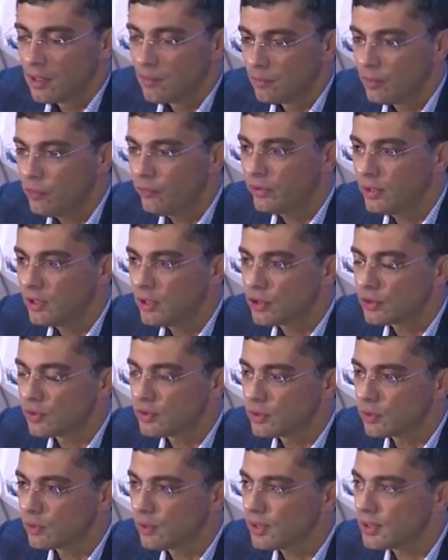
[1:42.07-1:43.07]
Мы увидели, что
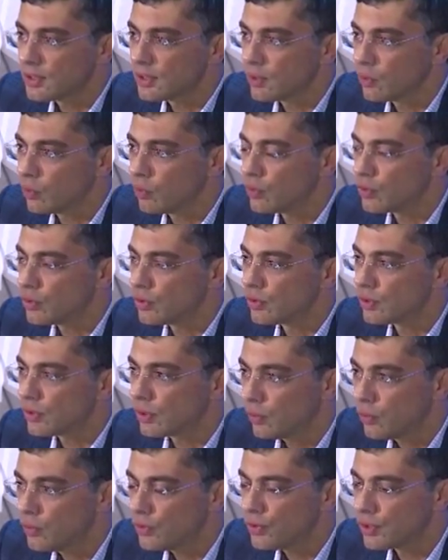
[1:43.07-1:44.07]
ситуация очень
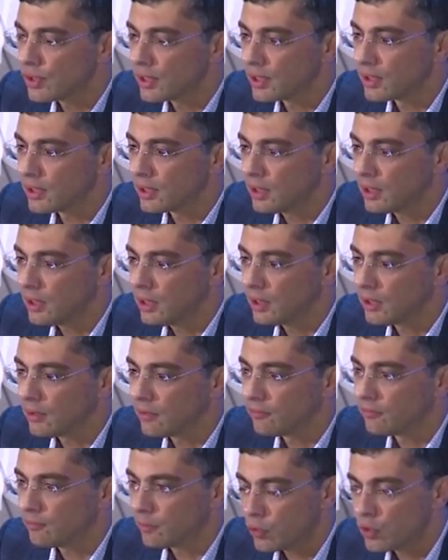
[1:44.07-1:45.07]
сложная,
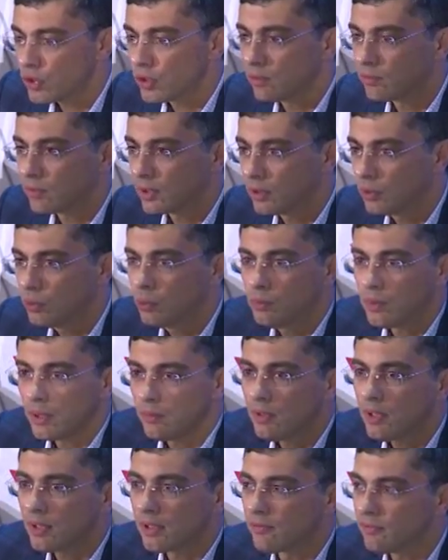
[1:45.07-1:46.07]
и в прошлом году,
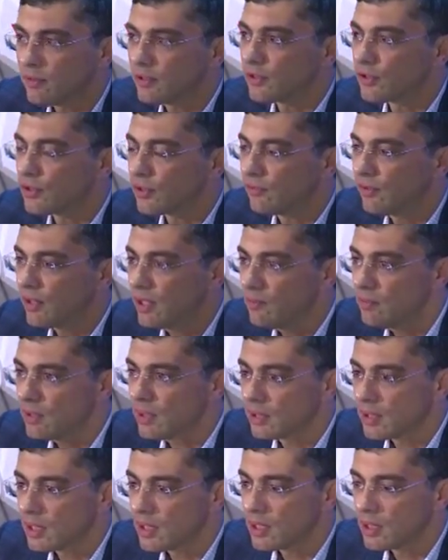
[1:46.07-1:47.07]
примерно в это же
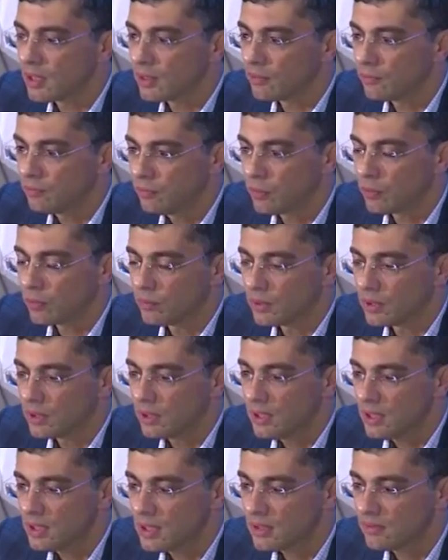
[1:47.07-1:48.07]
время, на форуме
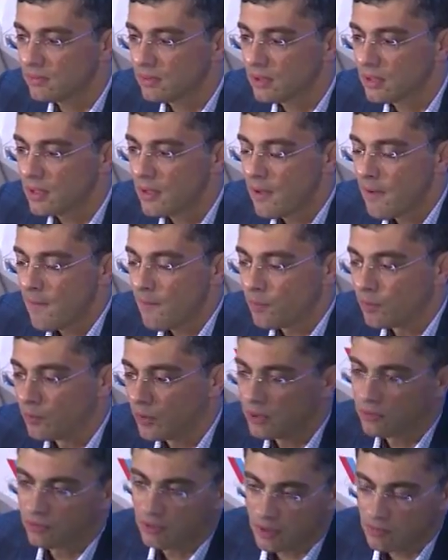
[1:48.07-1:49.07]
действий
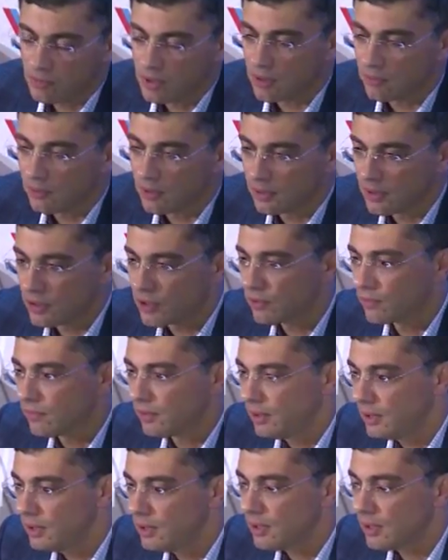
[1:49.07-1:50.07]
мы информировали нашего
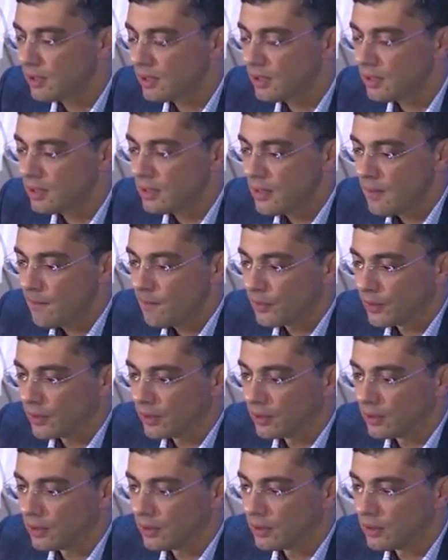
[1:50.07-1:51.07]
лидера,
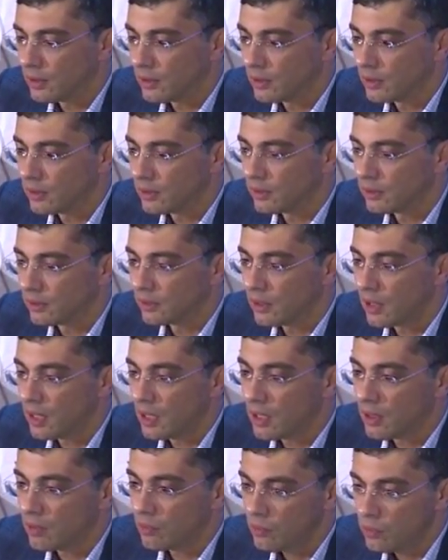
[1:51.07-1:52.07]

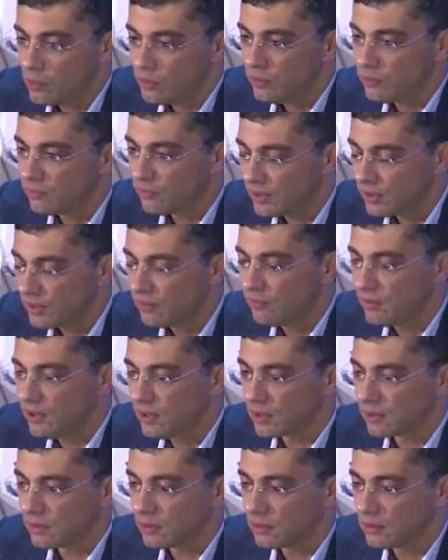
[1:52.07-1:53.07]
а он в
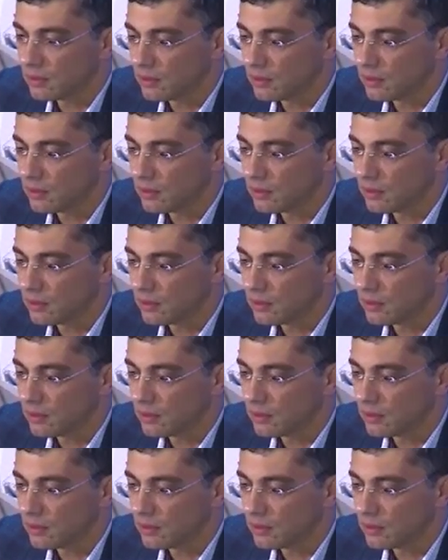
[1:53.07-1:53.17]
ответ